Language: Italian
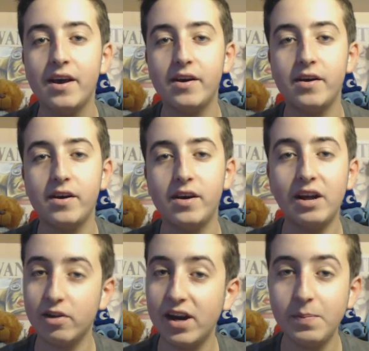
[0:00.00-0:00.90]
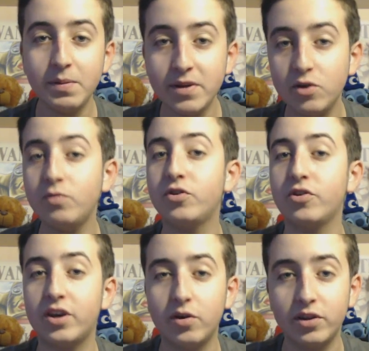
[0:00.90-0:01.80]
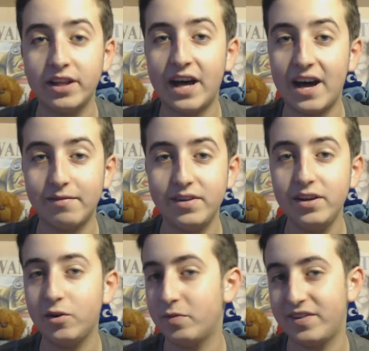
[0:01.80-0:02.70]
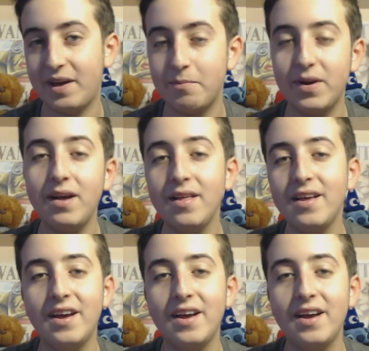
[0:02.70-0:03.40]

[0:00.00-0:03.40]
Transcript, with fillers: Eh, allora, le prime news che ho da darvi, come sempre,